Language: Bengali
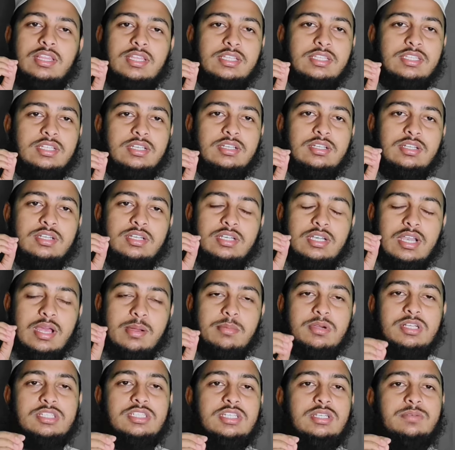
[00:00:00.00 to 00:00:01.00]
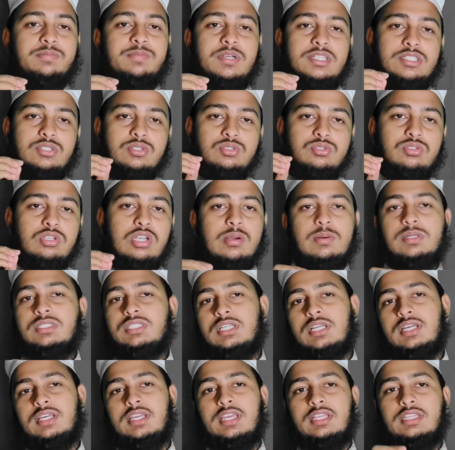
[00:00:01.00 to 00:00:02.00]
তাদের নামাজের ফাঁসক্ত
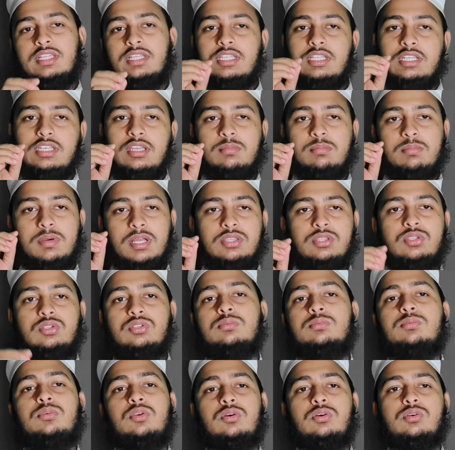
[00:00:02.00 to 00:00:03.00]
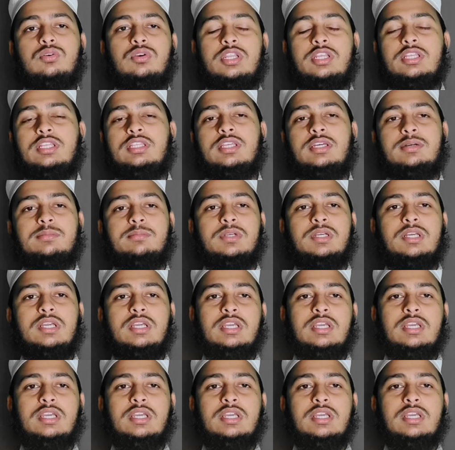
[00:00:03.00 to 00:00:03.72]
নামাজের আগে তাদেরকে বাধ্যতামূলক করে দিতাম